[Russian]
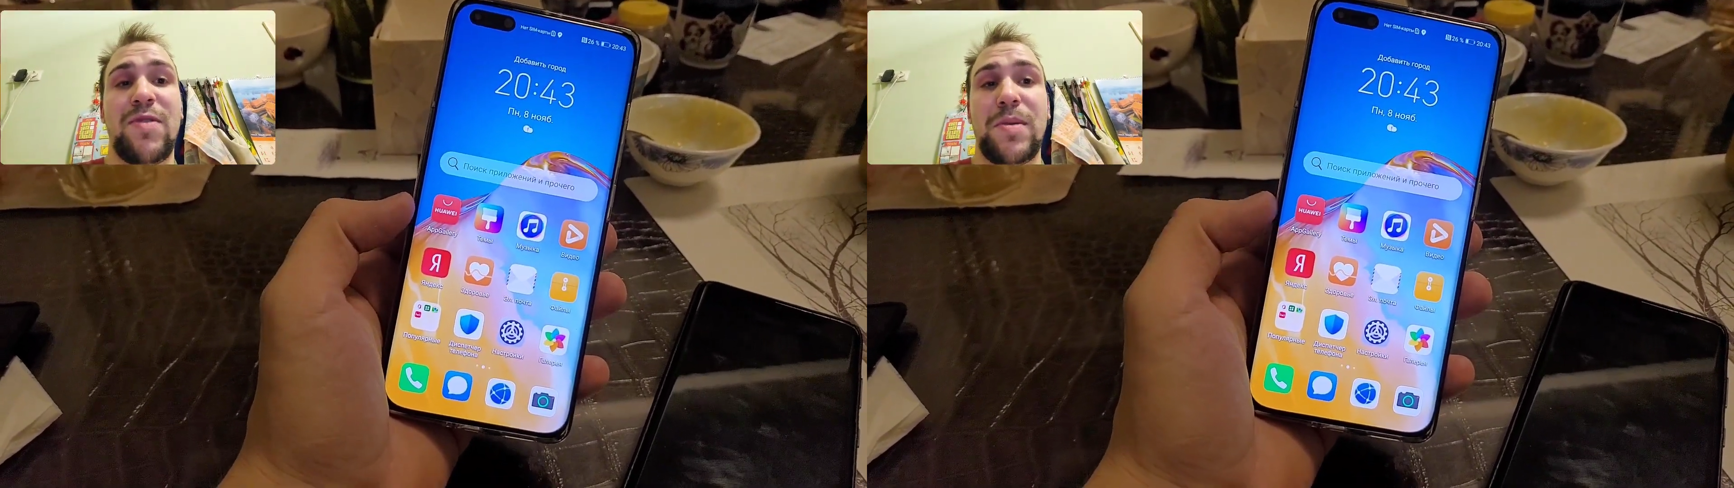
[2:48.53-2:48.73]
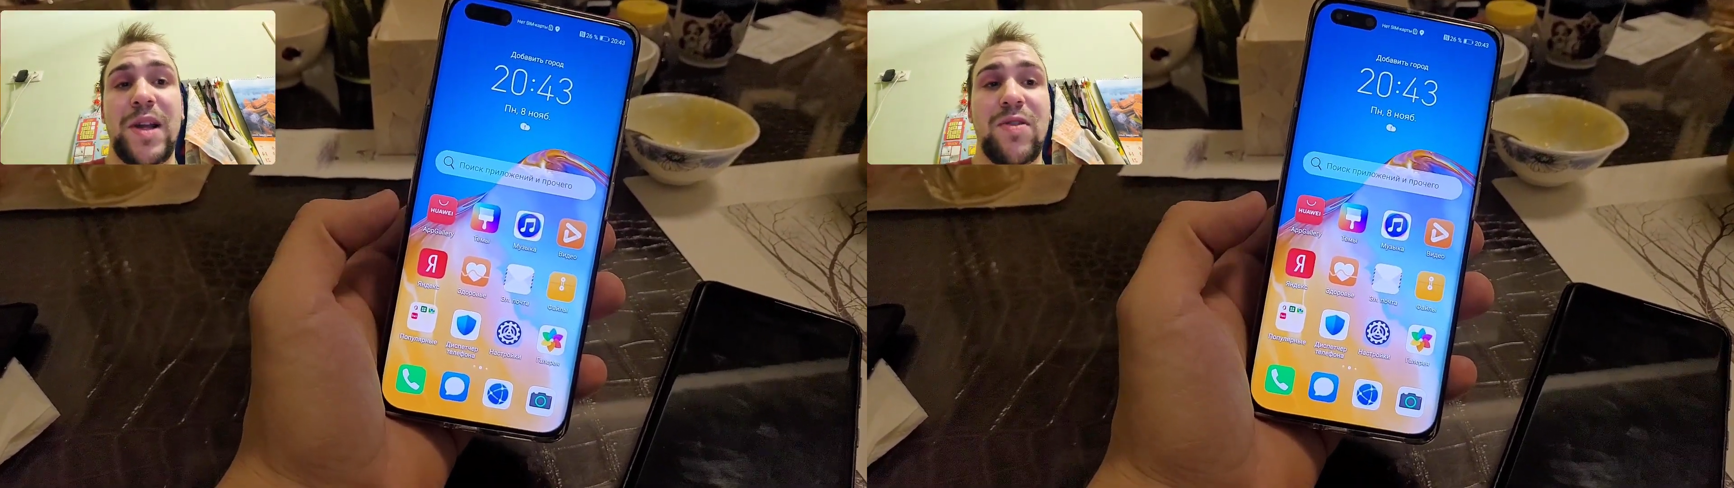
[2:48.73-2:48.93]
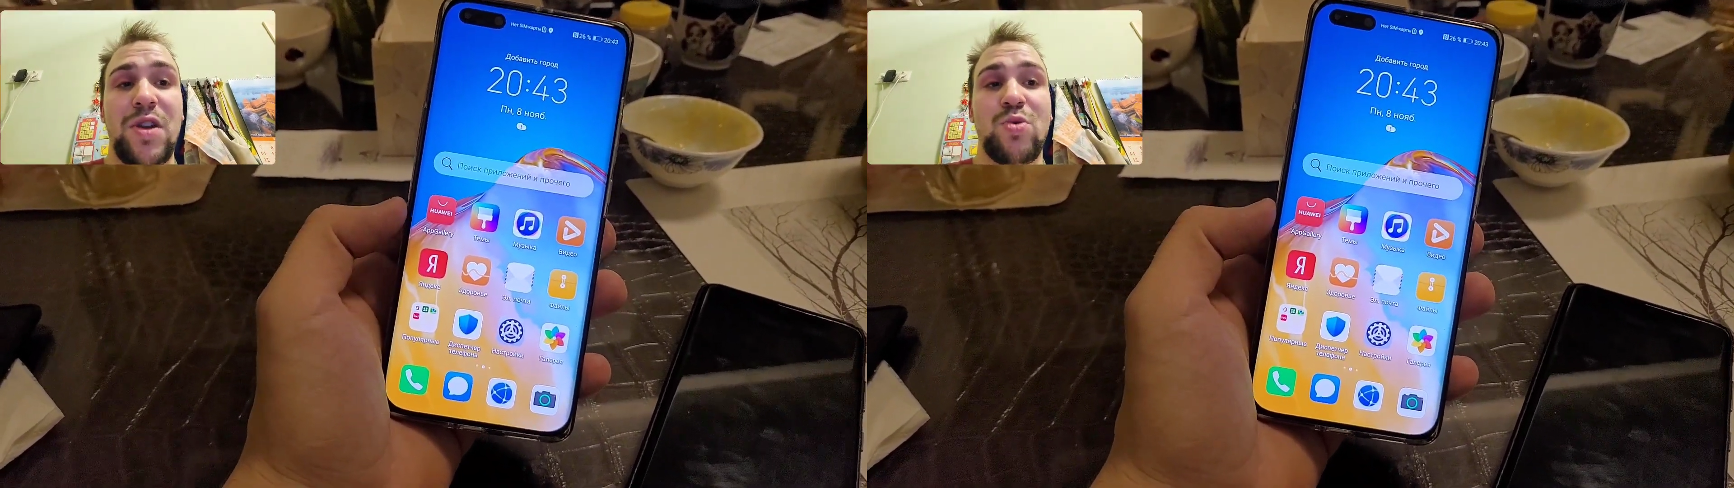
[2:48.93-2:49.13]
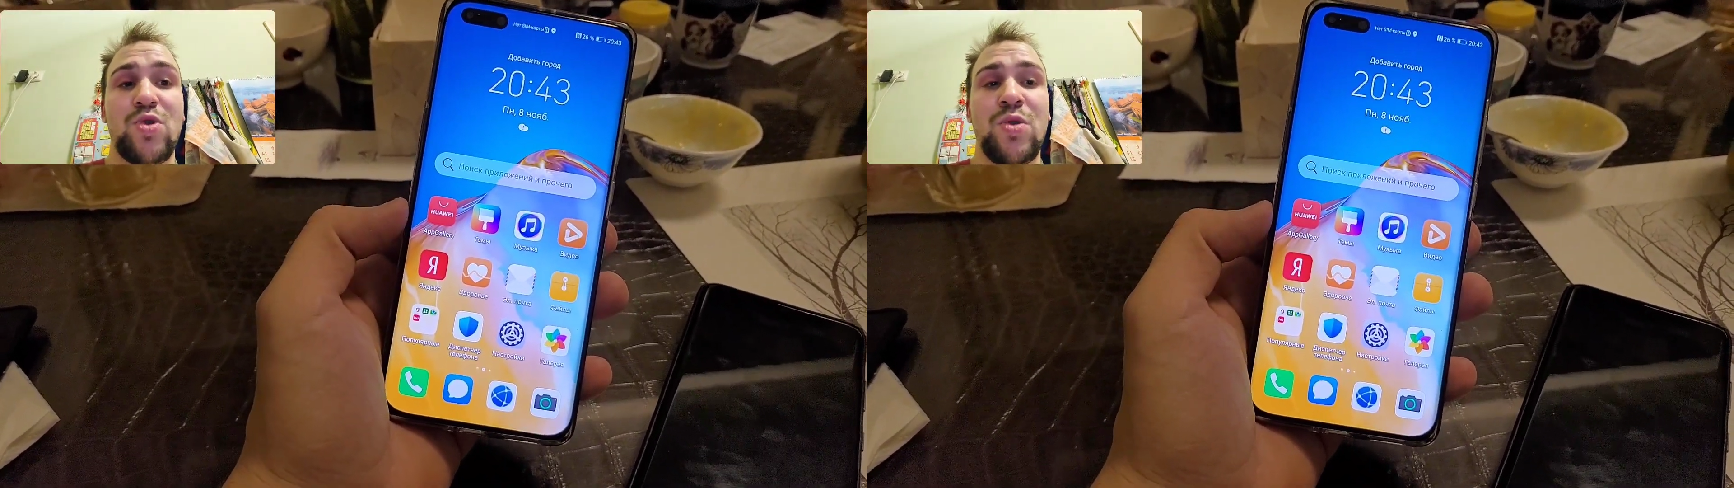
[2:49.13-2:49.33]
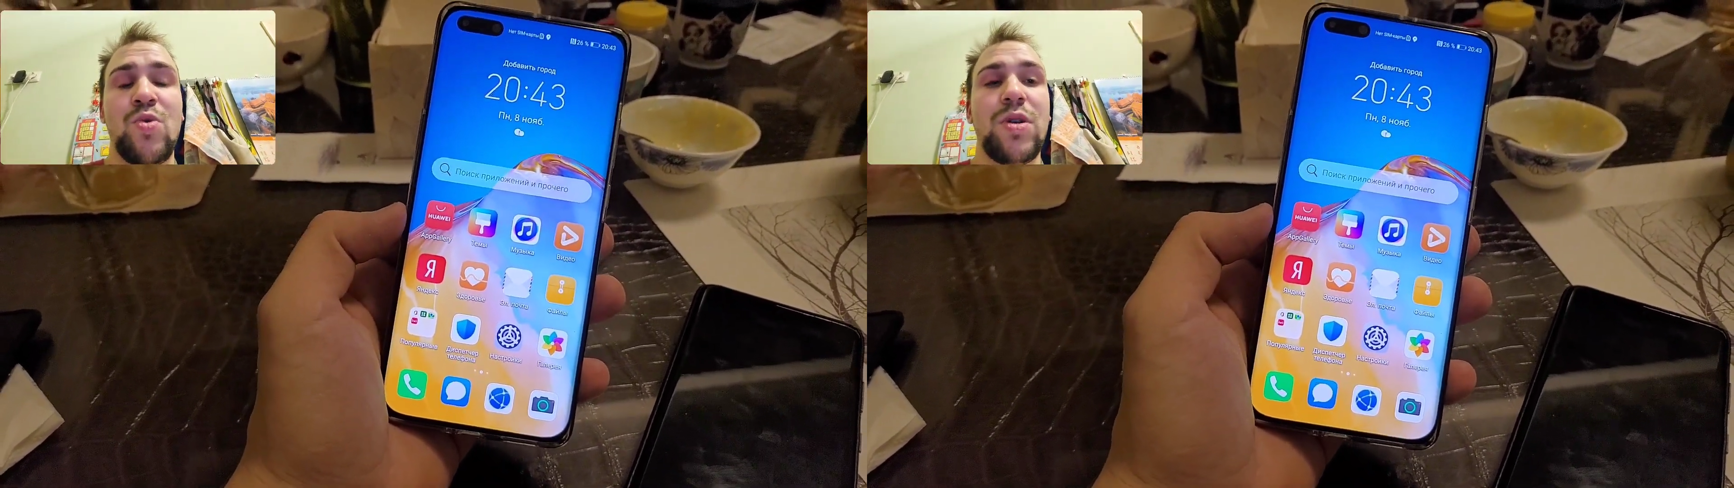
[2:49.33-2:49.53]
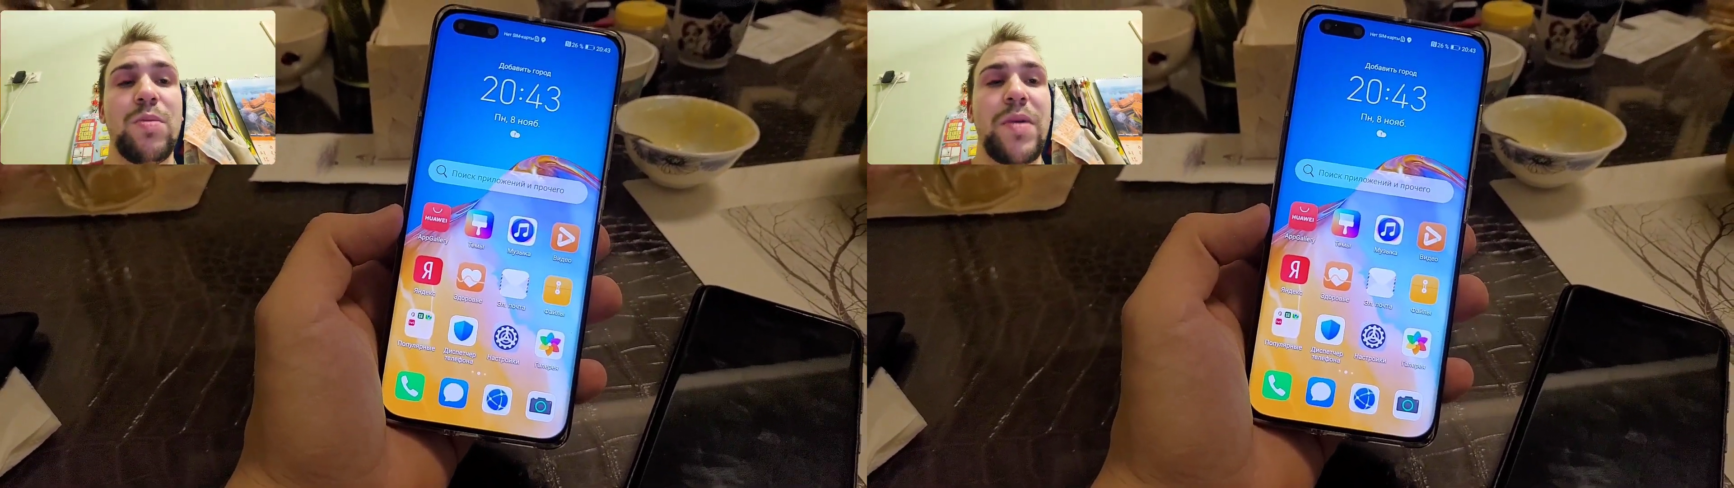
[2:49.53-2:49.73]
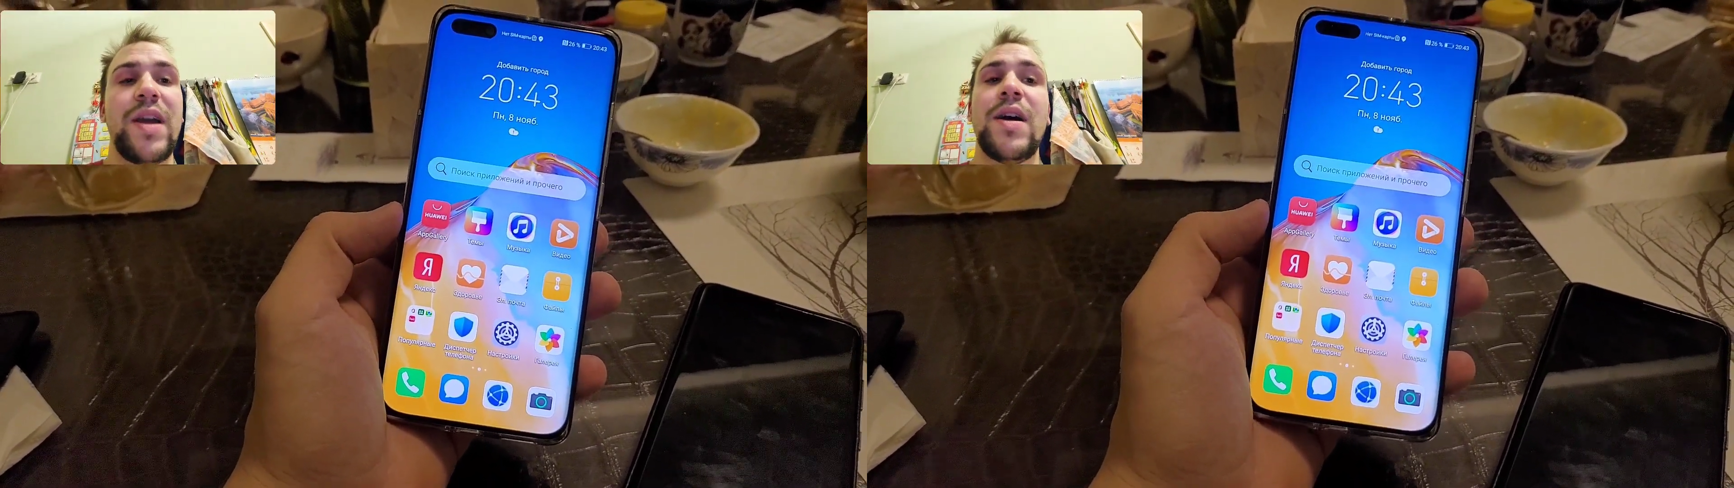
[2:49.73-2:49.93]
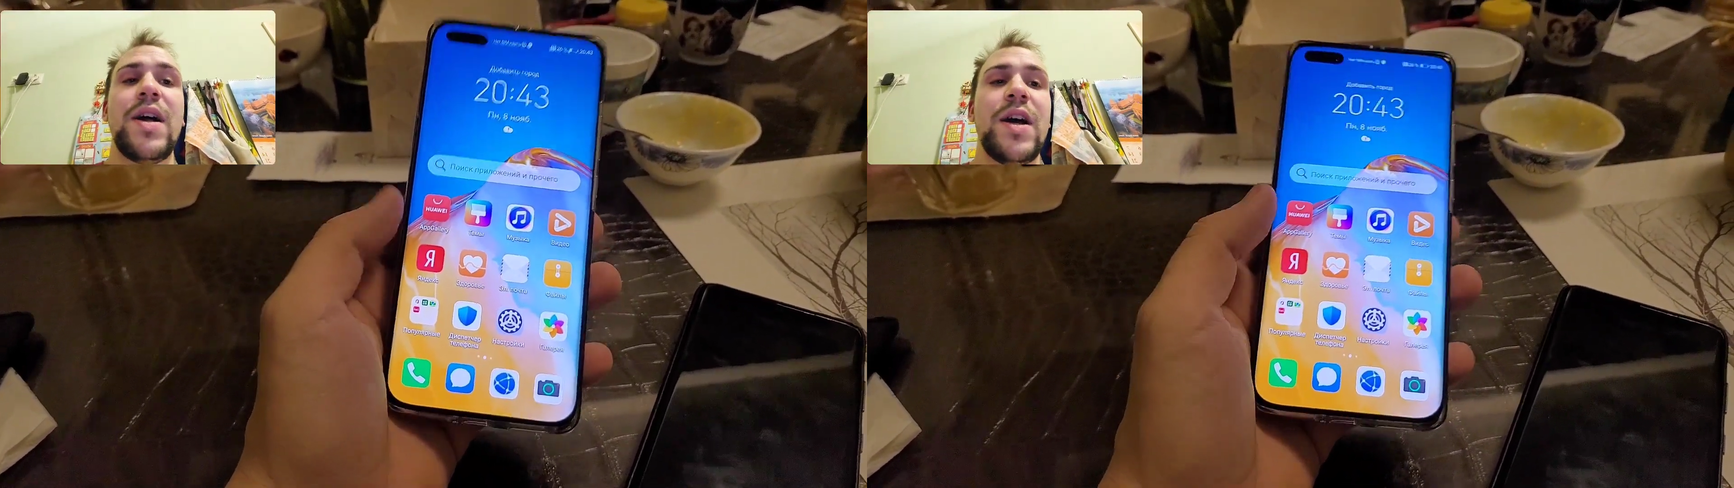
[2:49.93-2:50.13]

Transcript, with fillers: вам для этого не нужен Google Pay.